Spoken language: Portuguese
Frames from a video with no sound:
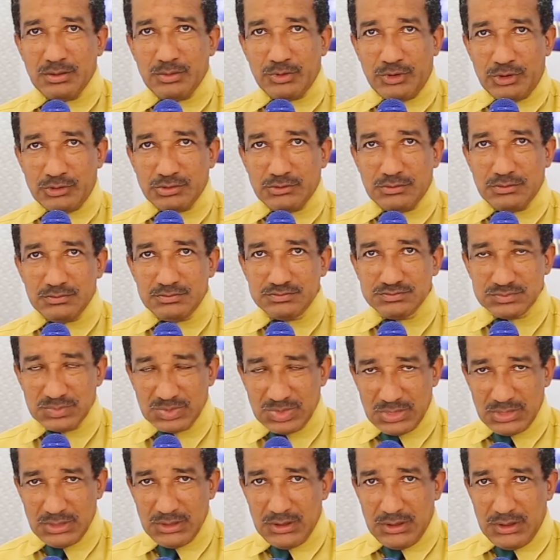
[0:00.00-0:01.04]
Pronto?
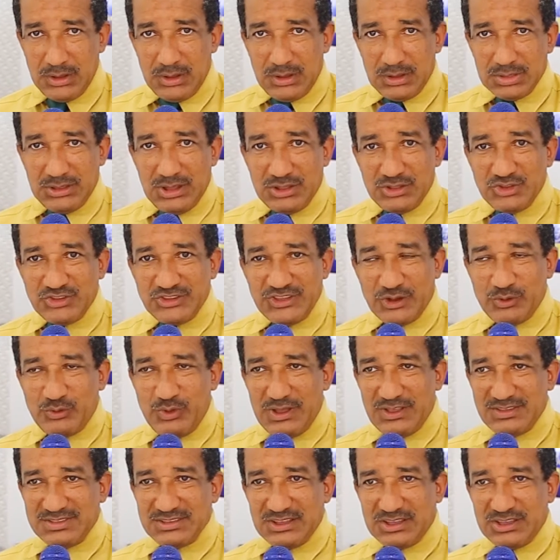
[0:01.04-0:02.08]
Dando
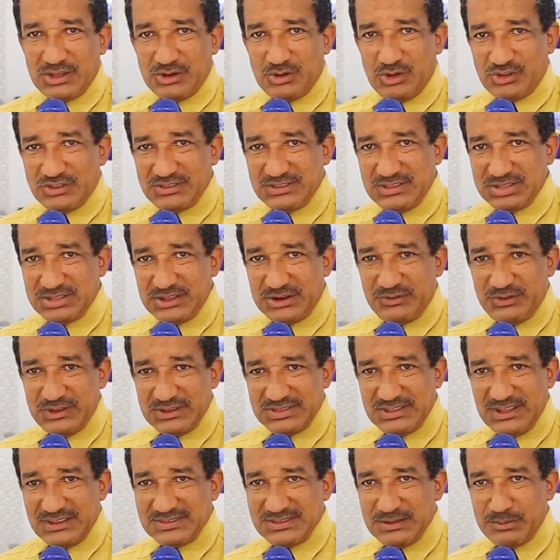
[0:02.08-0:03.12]
sequência aqui à nossa
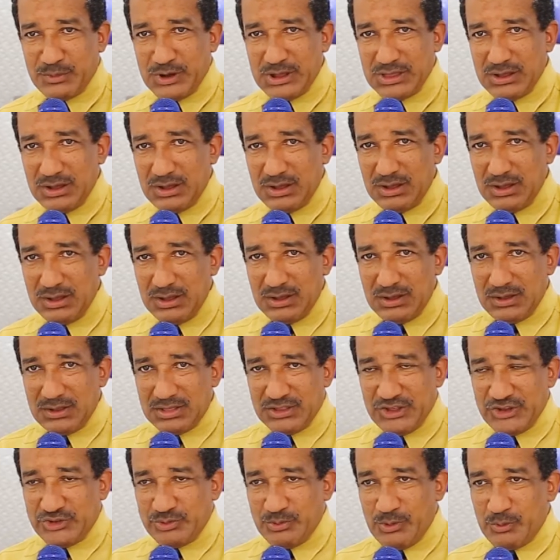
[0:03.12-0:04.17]
entrevista desta manhã,
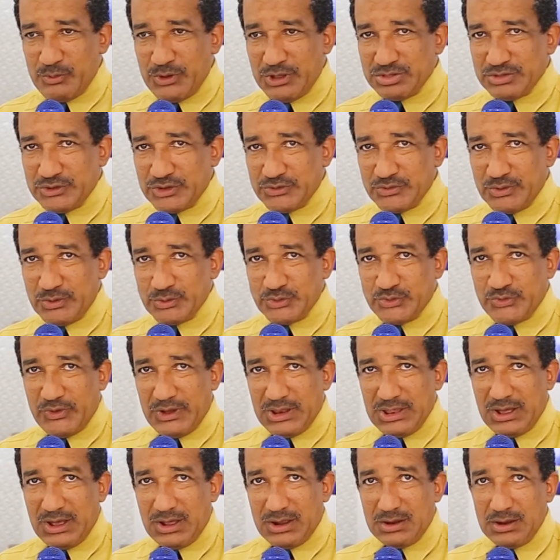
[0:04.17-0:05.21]
nesse momento nós vamos
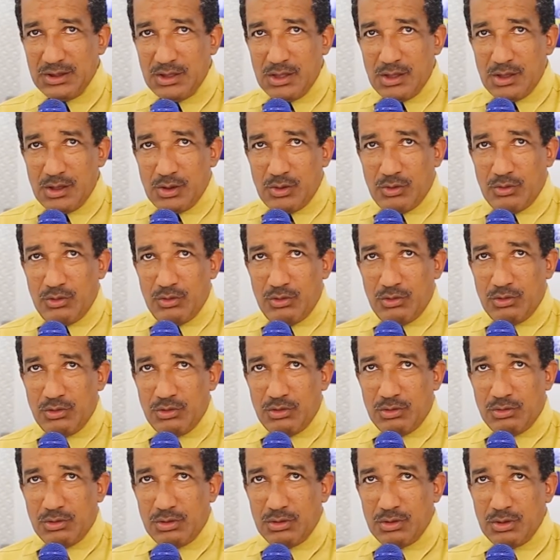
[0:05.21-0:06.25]
falar
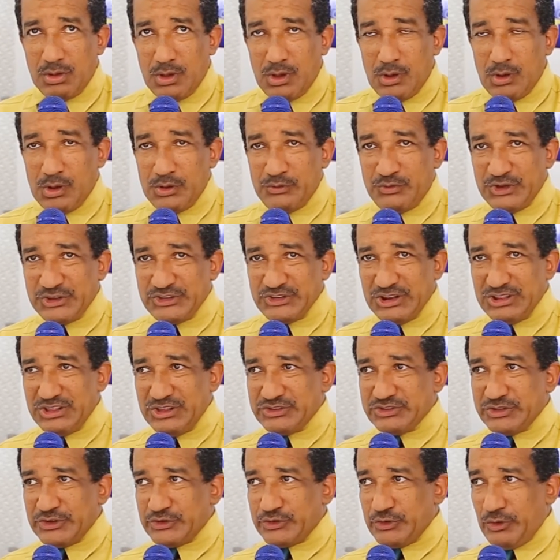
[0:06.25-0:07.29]
com o
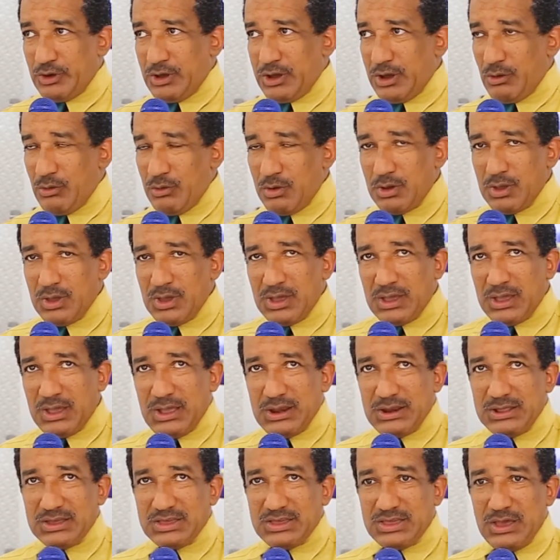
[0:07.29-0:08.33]
evangelista Joel,
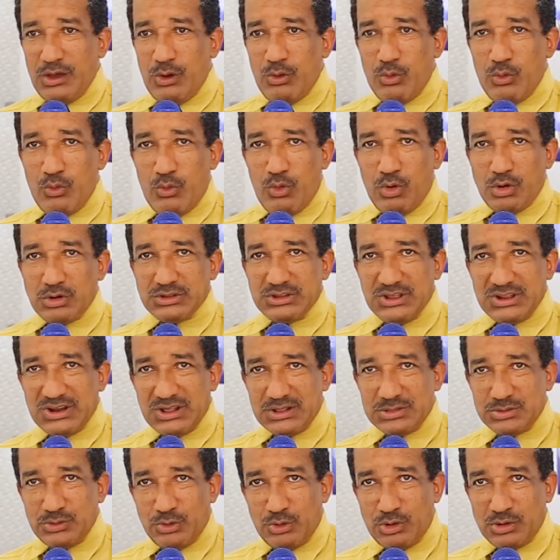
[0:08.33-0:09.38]
ele que é o
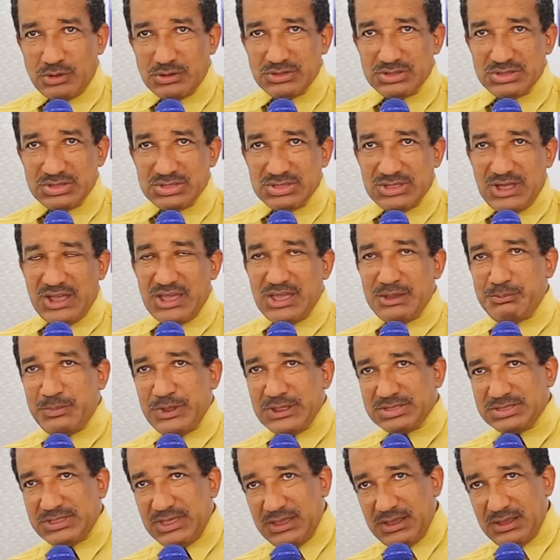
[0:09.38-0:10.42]
coordenador da
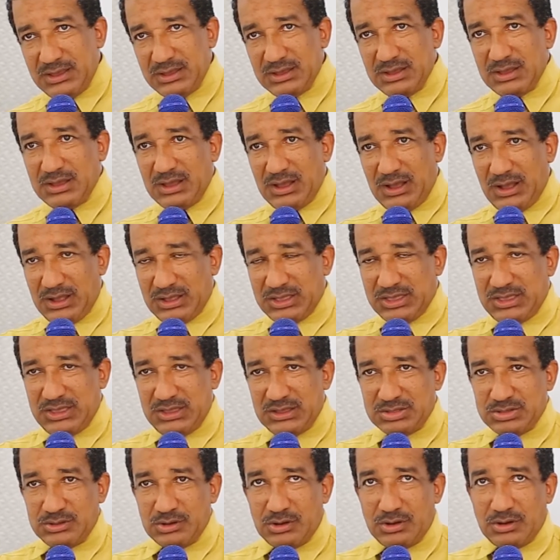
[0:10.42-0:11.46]
EBD
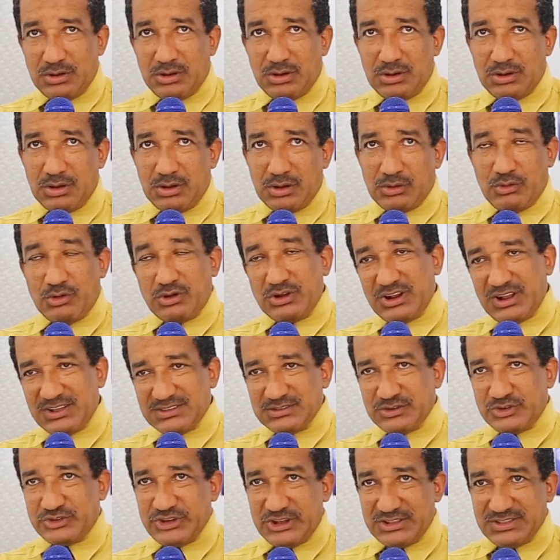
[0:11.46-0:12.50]
aqui da
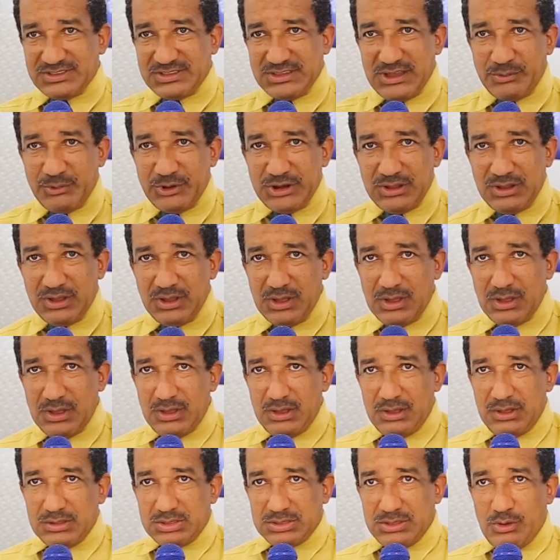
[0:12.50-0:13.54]
Congregação Getsemane.
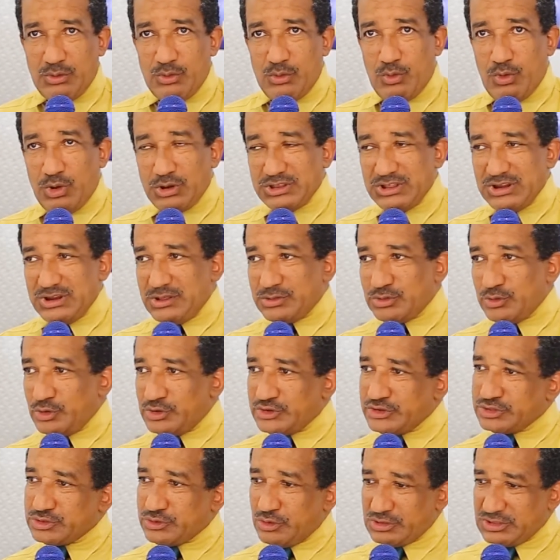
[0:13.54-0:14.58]
Então, o coordenador
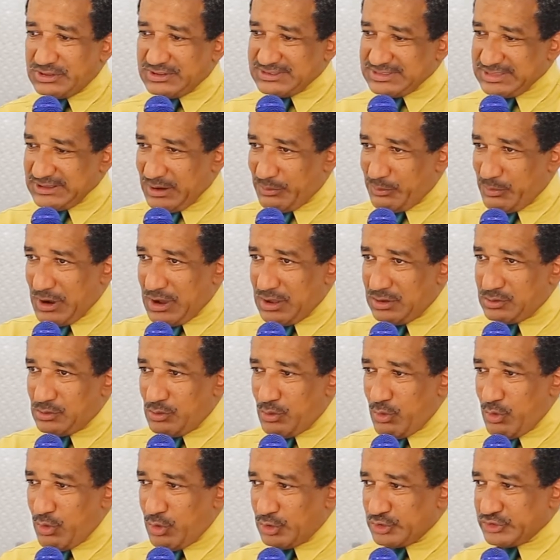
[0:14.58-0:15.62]
de todo esse
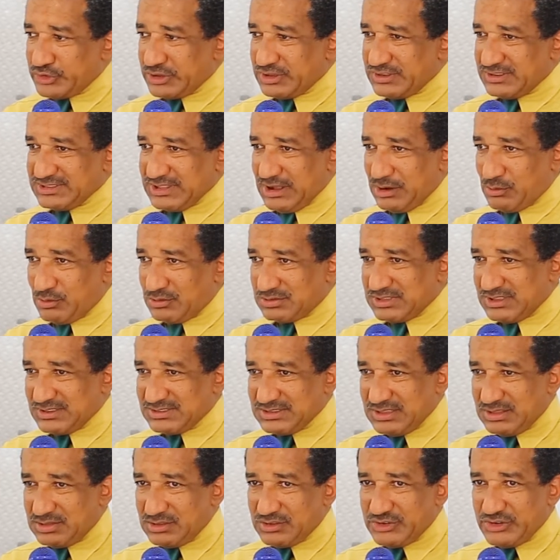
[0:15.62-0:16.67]
trabalho hoje que está
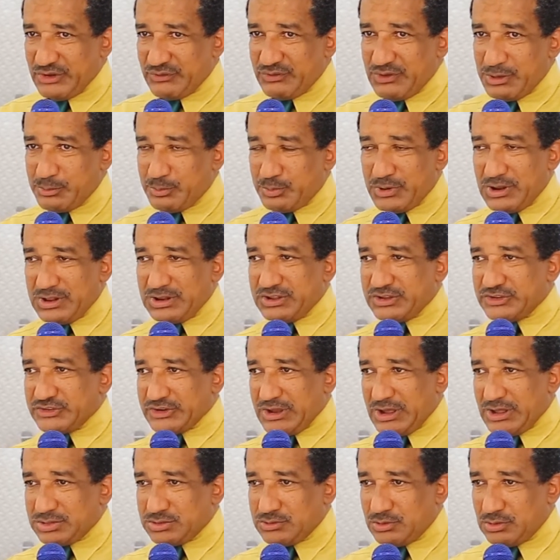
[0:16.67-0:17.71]
acontecendo, que já vem
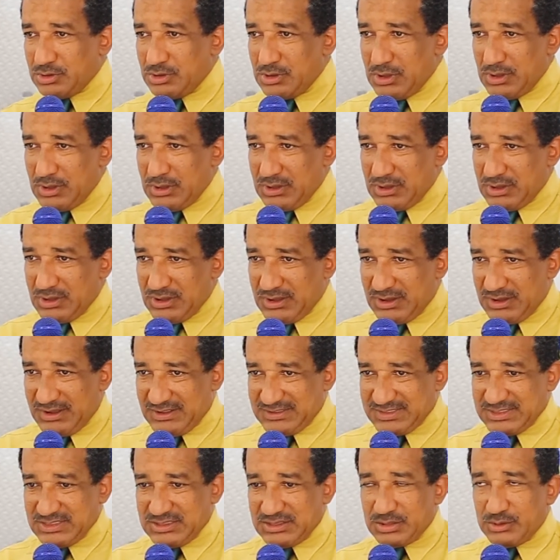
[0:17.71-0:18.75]
planejado,
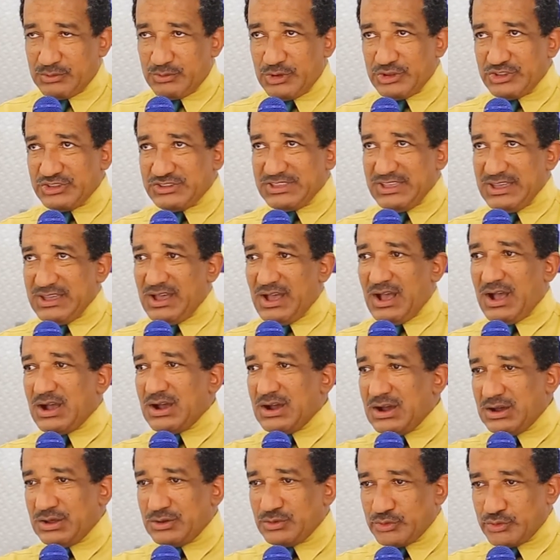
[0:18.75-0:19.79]
assim, não vou dizer há
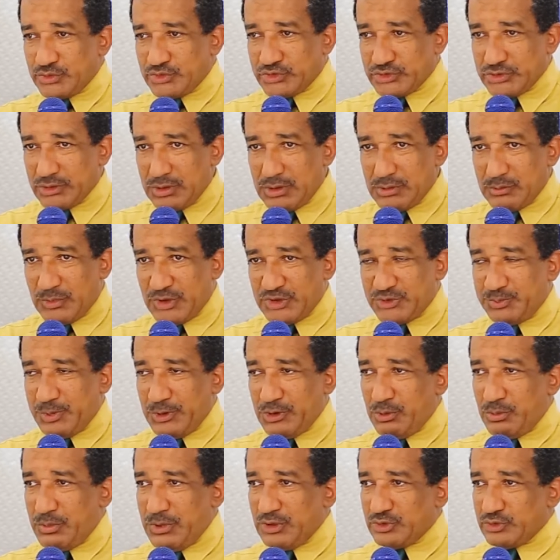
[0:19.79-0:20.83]
anos, mas
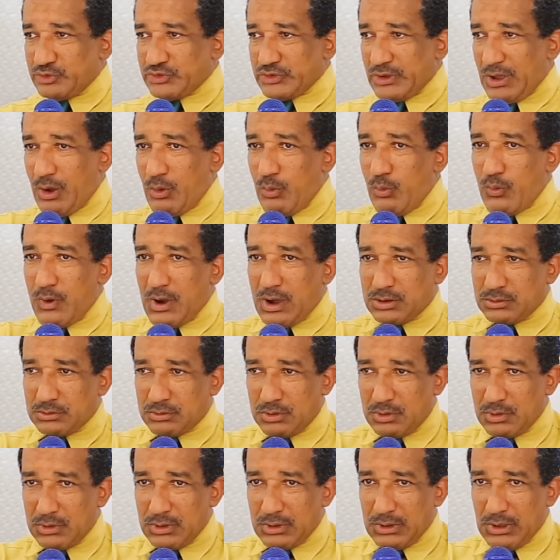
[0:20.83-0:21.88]
pelo menos há um ano.